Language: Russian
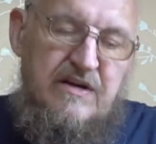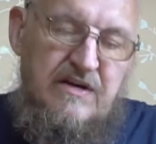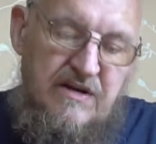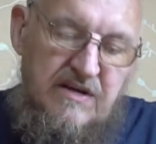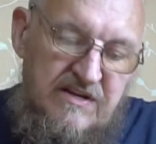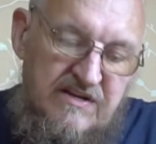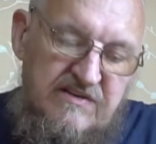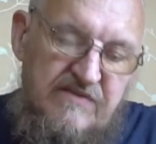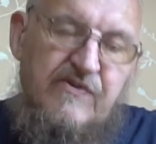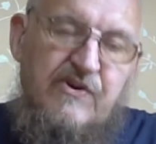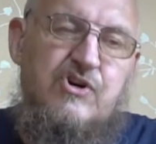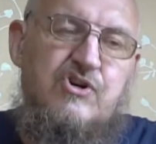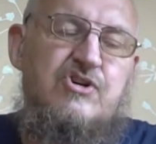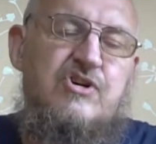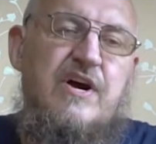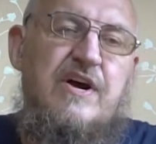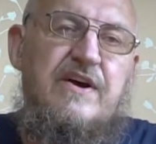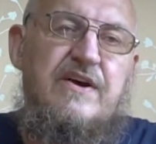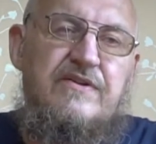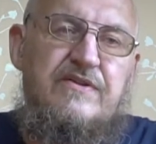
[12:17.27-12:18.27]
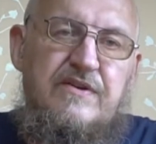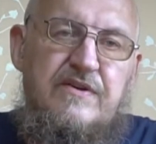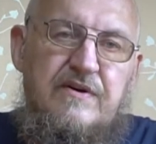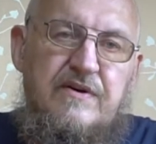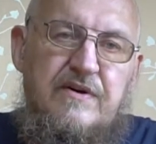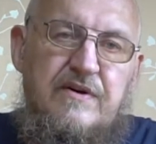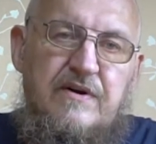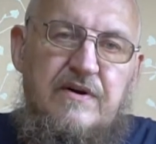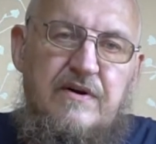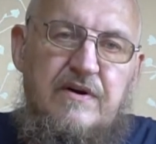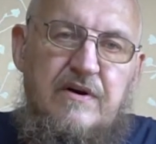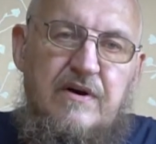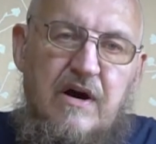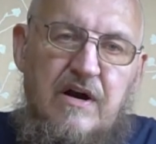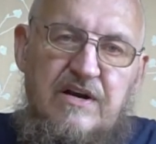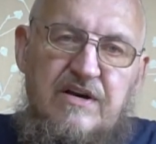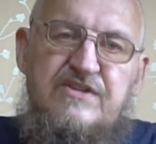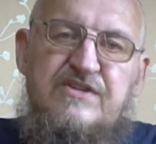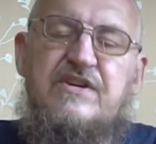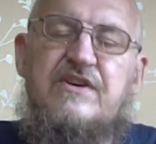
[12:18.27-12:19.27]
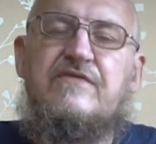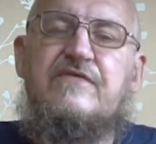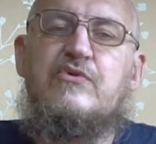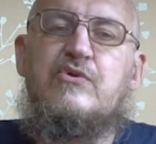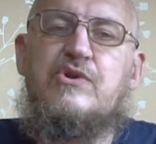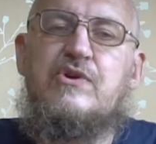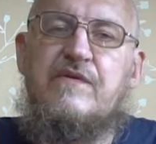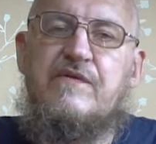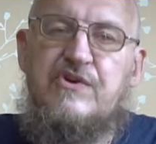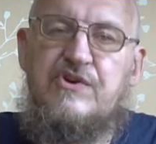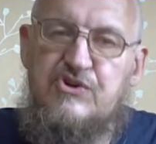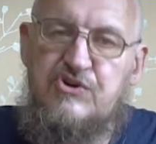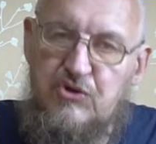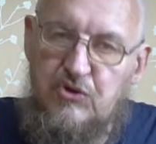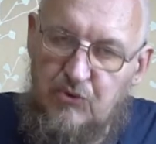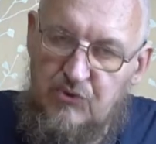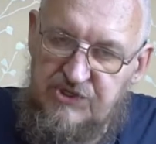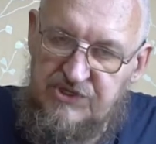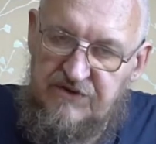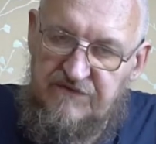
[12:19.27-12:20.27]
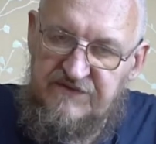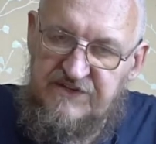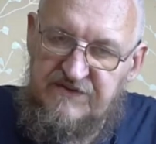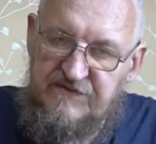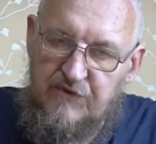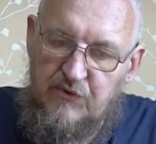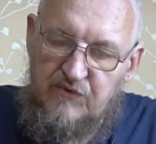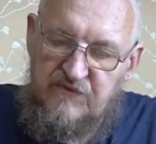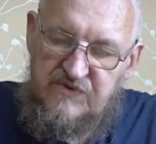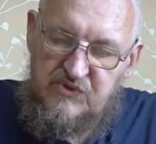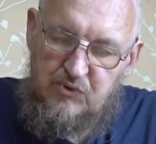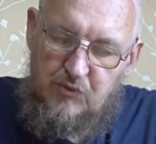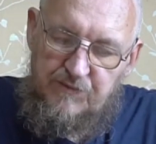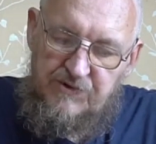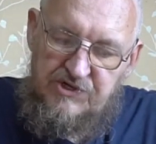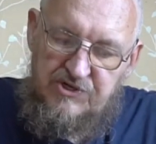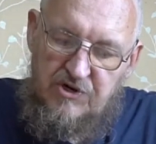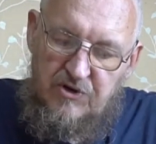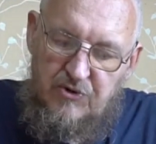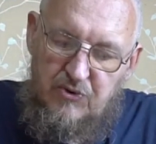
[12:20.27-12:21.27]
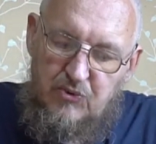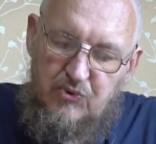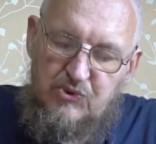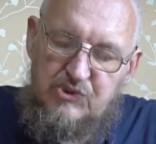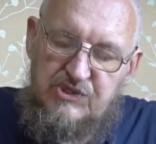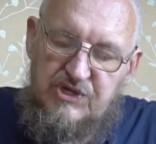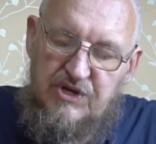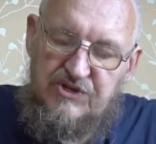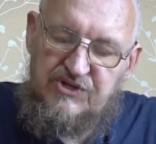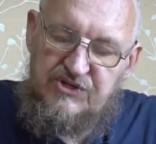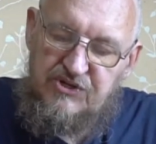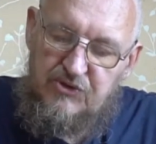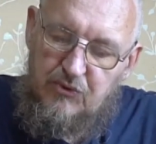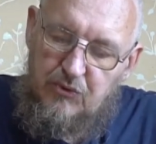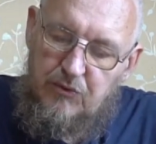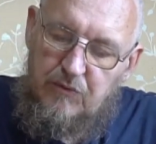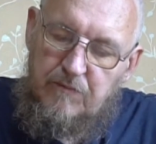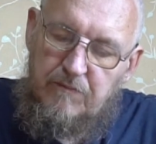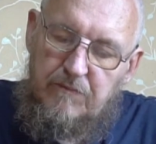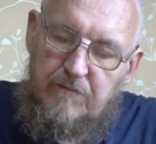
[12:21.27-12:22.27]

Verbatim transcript: И завершает Алексей Федорович Лосев свою вступительную статью